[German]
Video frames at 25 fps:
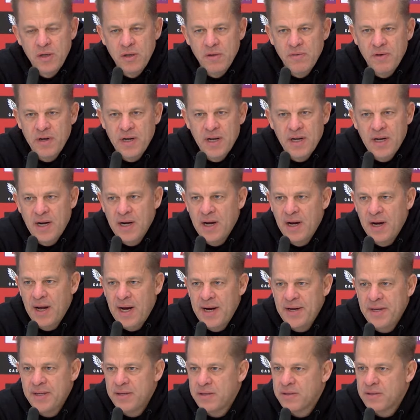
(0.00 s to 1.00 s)
wenn er dann
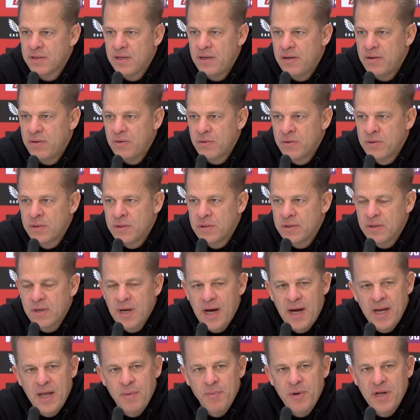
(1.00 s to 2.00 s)
alleine ist da und
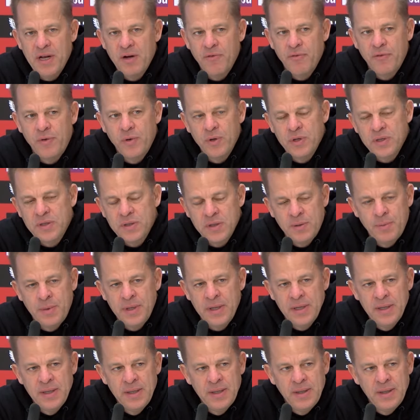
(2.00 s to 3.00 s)
keiner mehr davor ist. Aber